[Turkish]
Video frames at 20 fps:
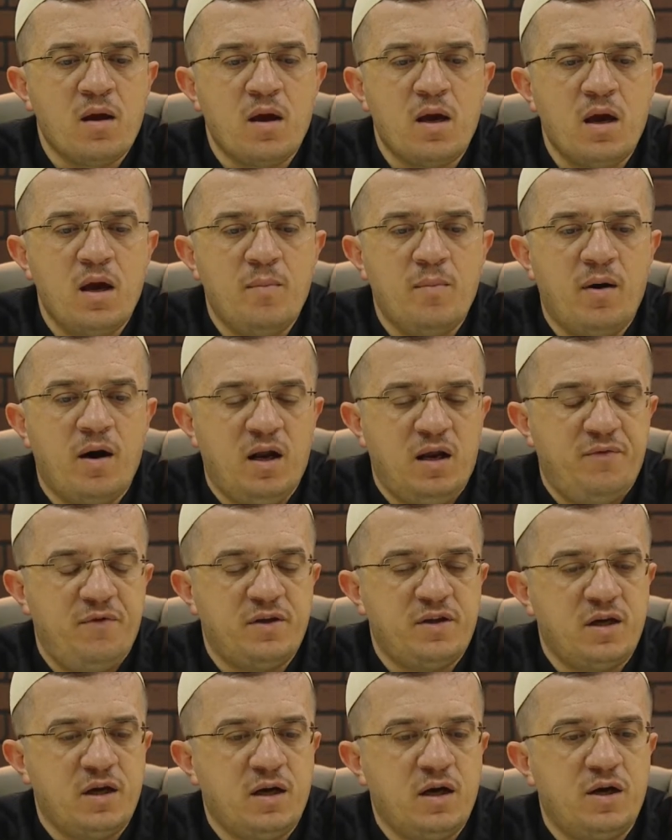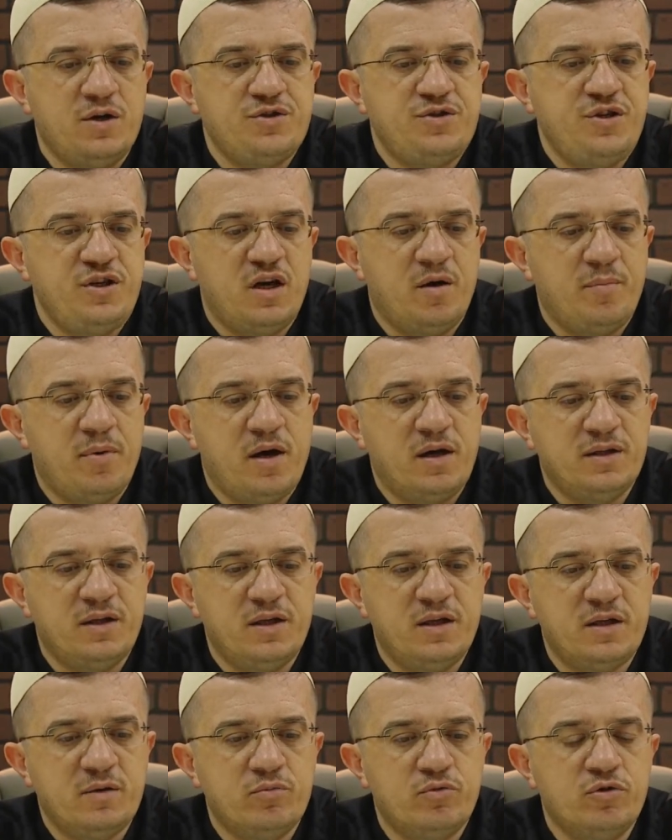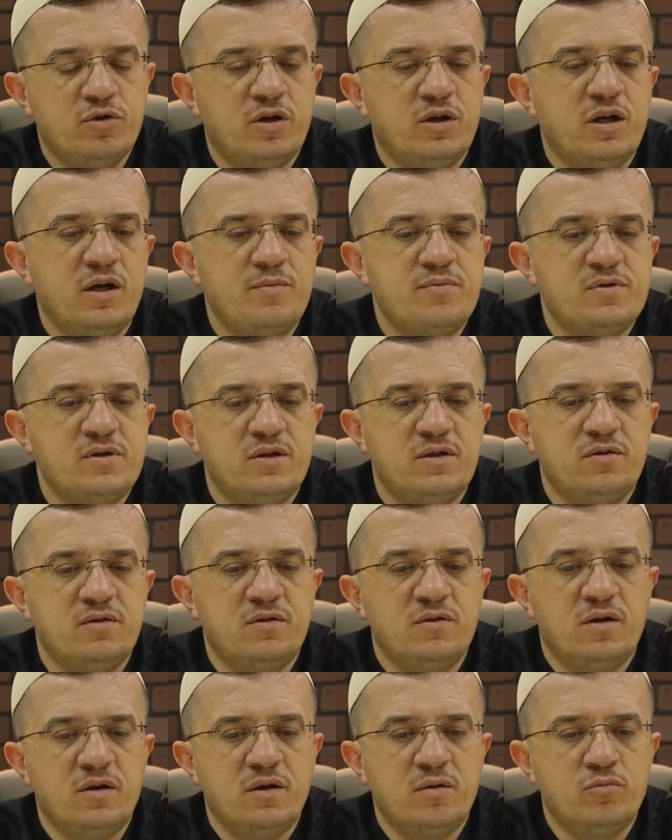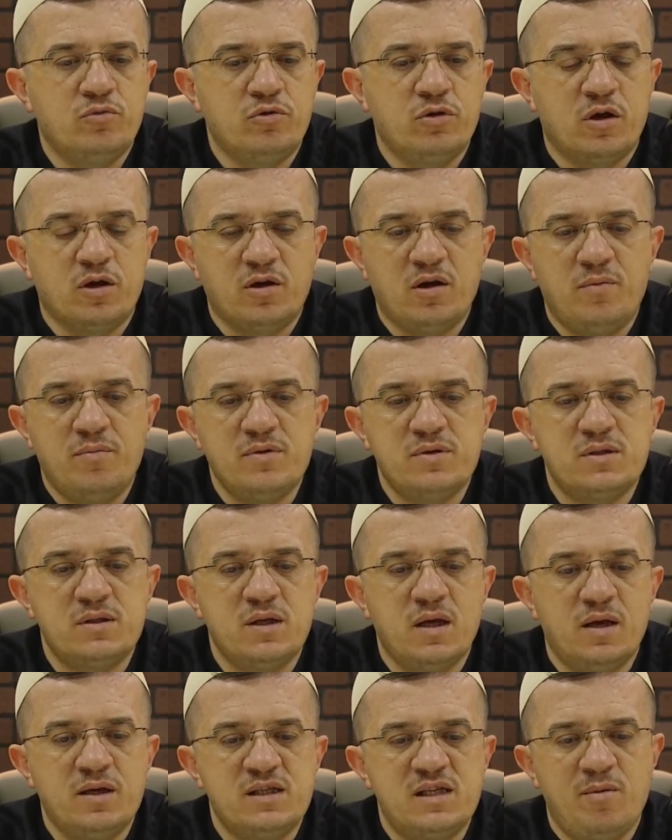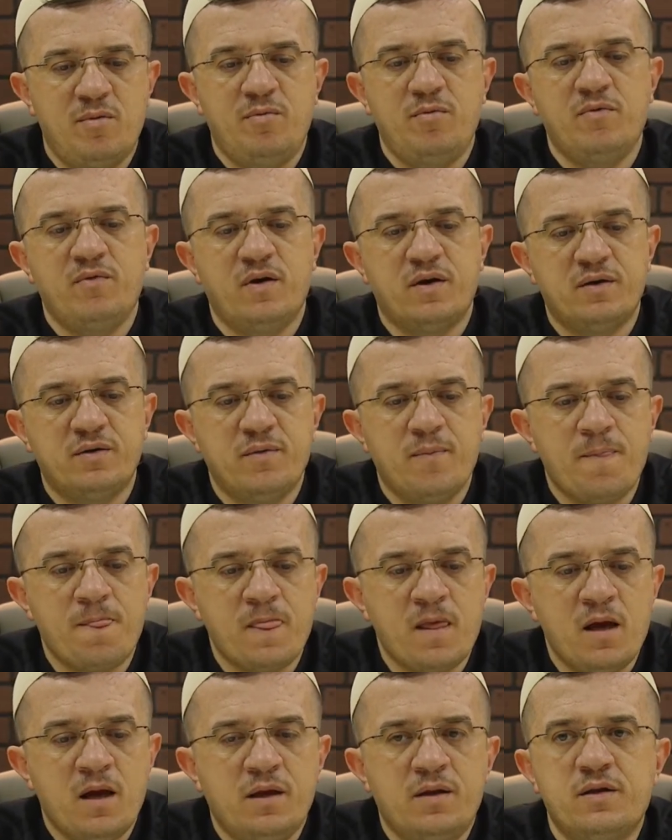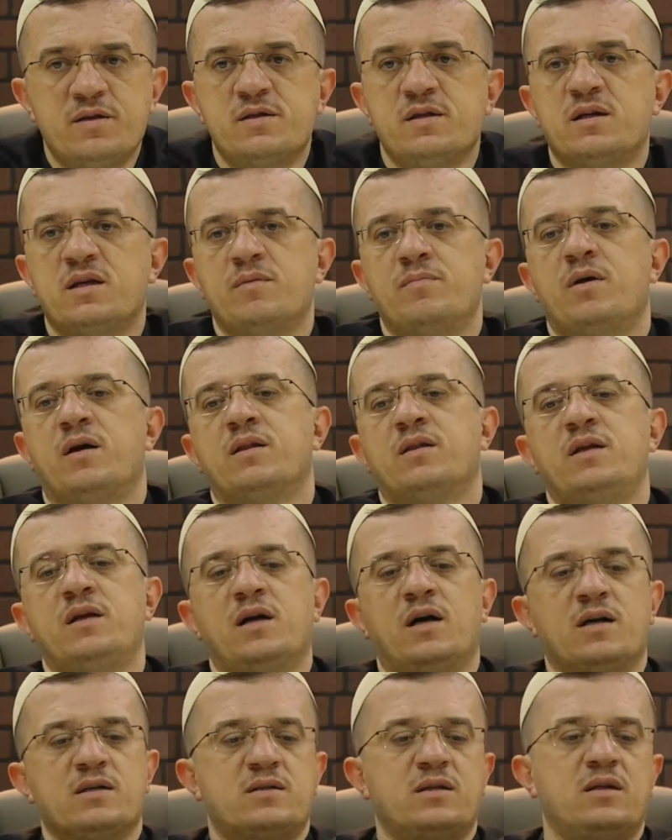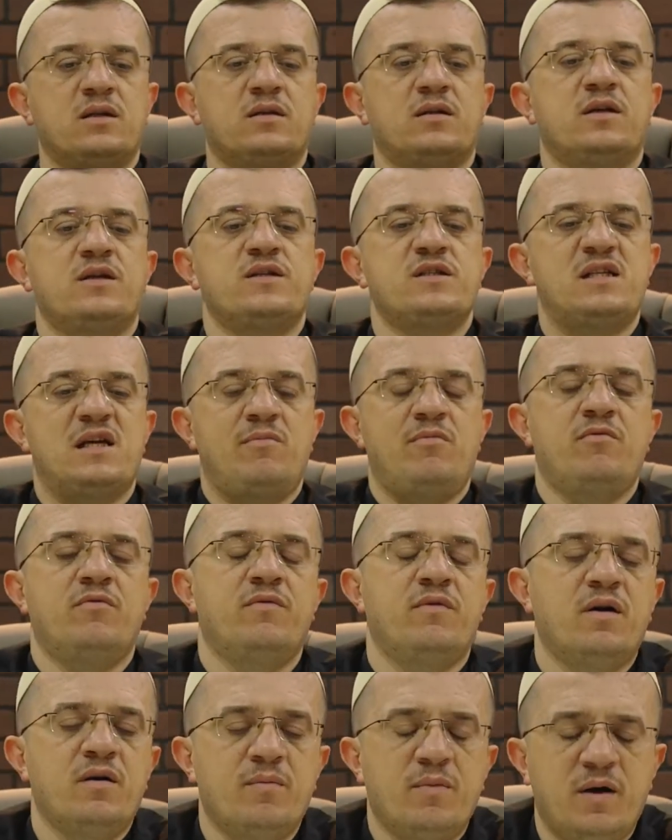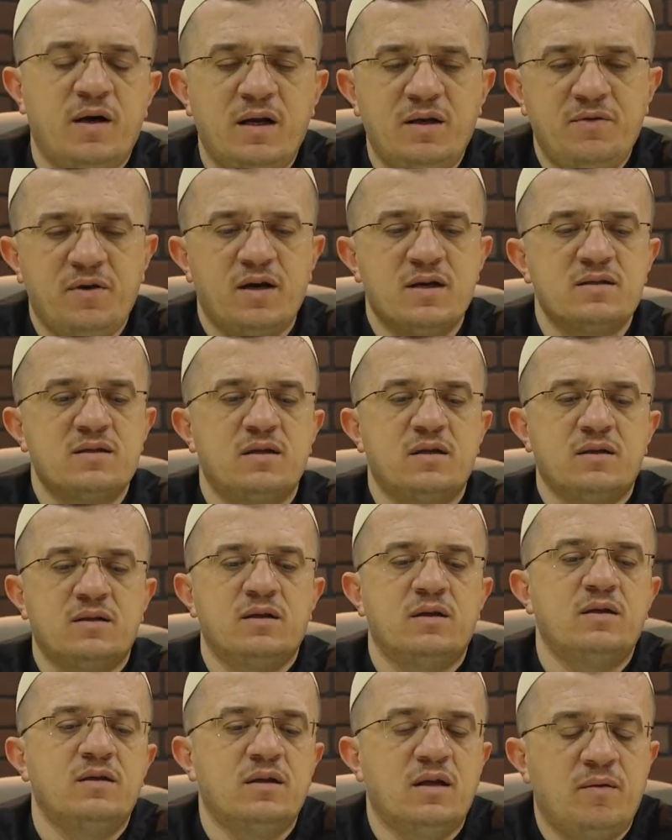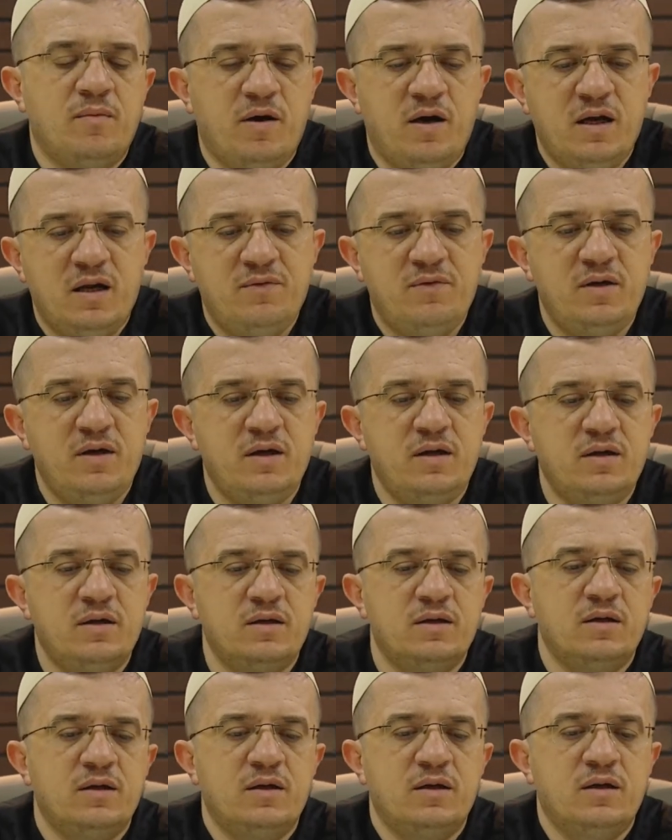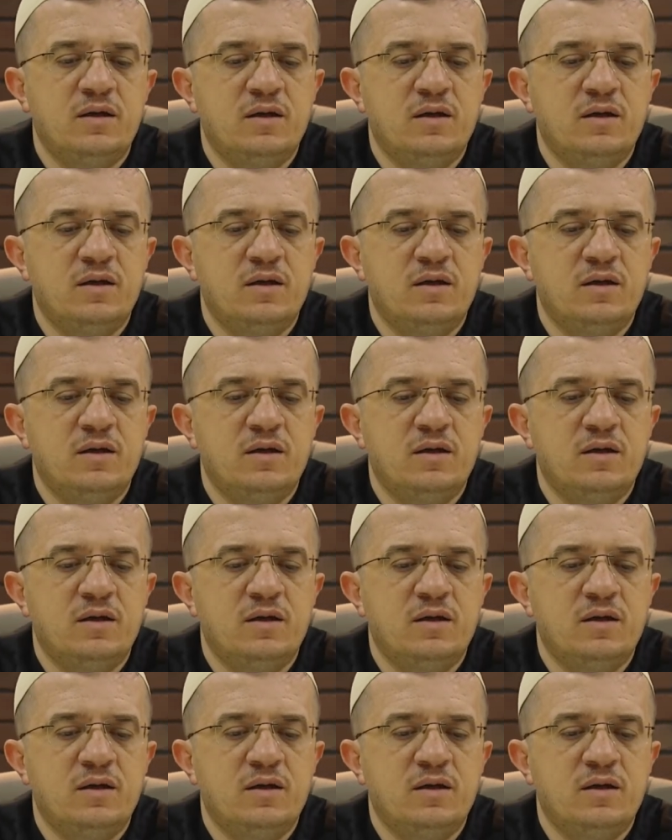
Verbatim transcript: e, maneviyata karşı yabanilik bunların hepsinin e, mutlaka bir sebebi var. Nasıl ki maddi hastalıkların sebebi var. Manevi hastalıkların da manevi e,